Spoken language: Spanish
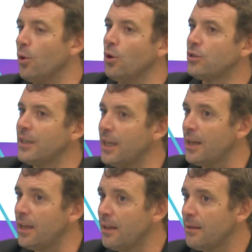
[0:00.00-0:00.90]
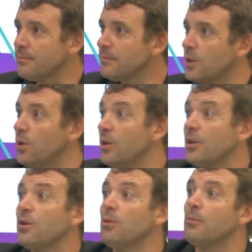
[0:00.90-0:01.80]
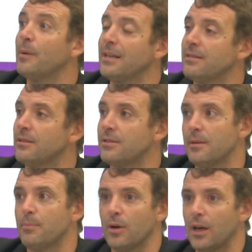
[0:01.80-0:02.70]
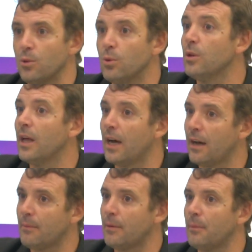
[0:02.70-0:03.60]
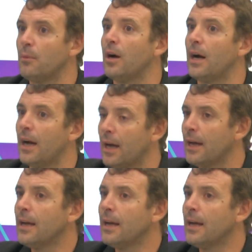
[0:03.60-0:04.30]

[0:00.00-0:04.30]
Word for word: lo tiene Colioni como para decir, che, por las dudas, vamos a...